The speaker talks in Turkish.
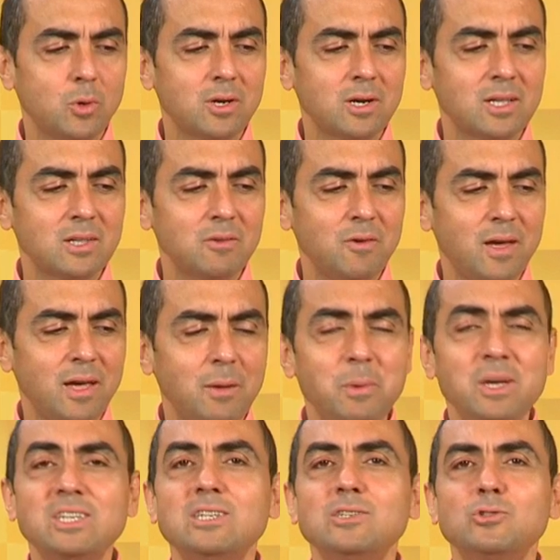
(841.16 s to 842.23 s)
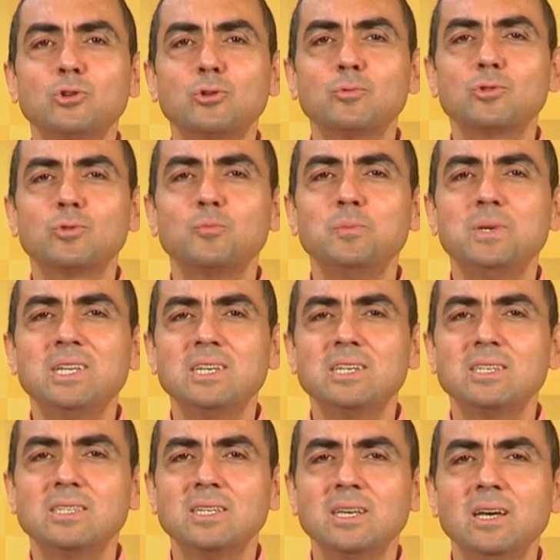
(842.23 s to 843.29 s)
puan aldı ve beşinci sorumuzun
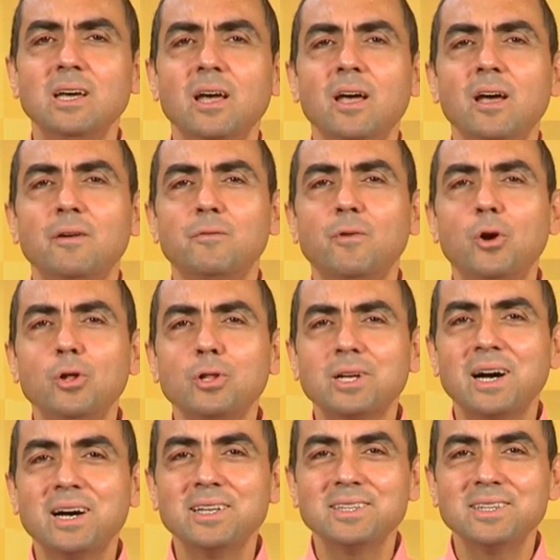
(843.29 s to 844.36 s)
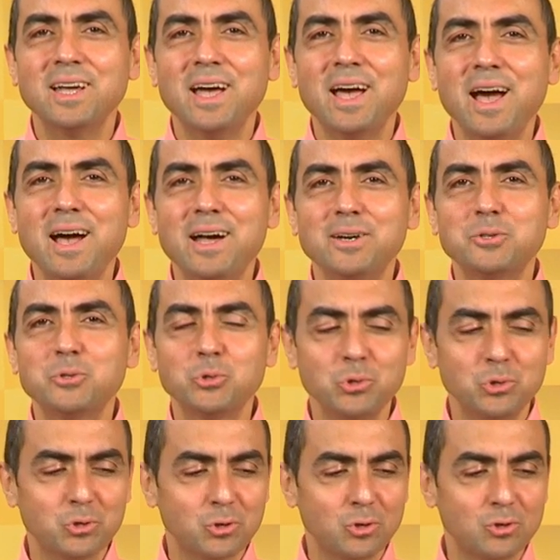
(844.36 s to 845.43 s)
birincisi Volkan
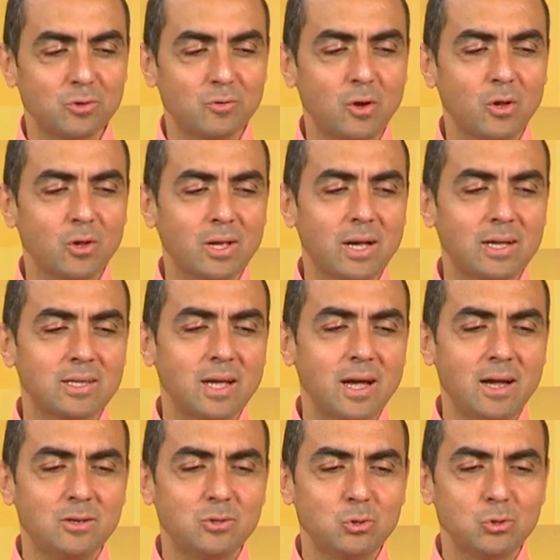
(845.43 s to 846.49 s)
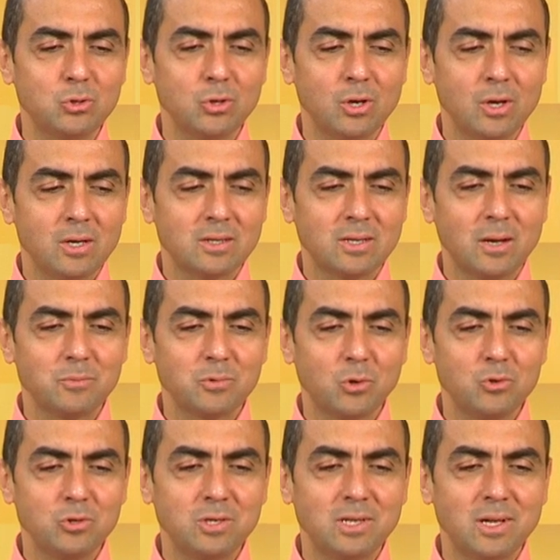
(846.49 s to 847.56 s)
Ertürk oldu. Volkan Ertürk tam da
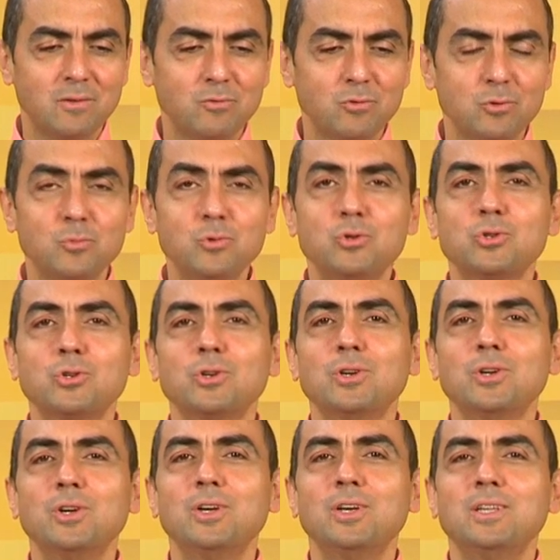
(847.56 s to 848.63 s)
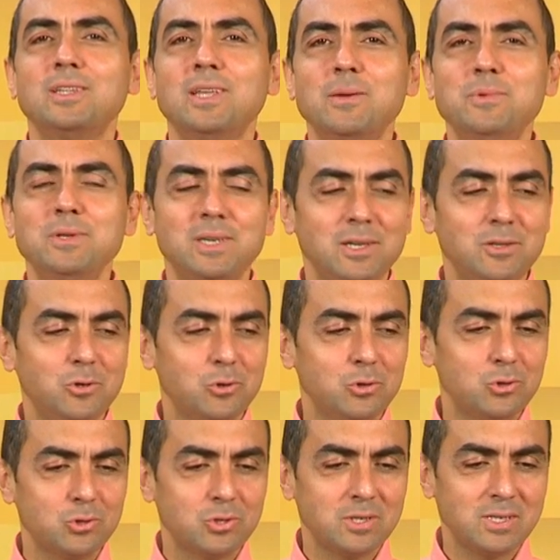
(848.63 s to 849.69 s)
12'den vurmuş. Tebrik
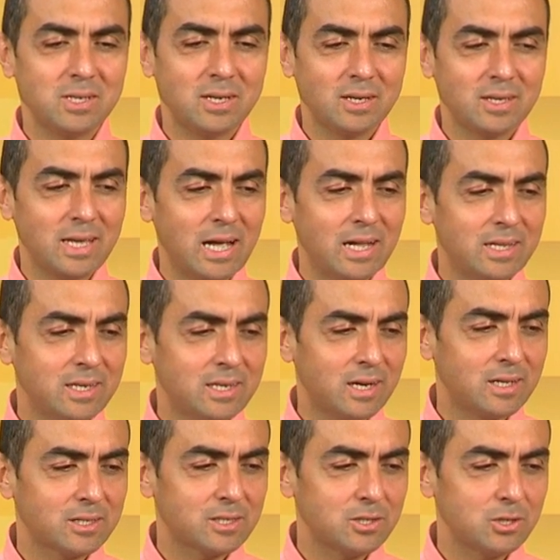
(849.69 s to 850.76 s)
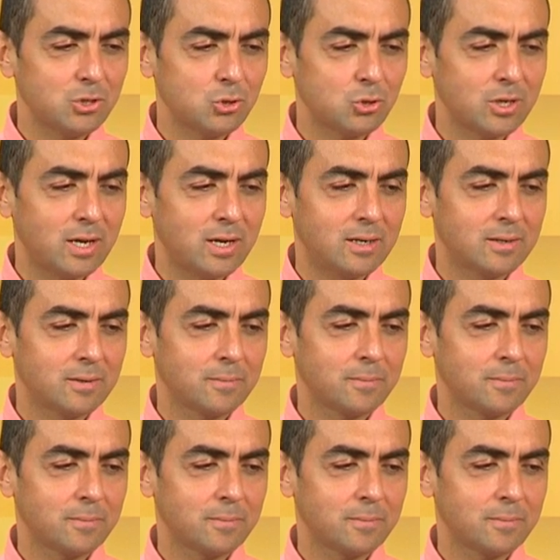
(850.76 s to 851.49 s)
ediyoruz sizi. Geldik 6. soruya.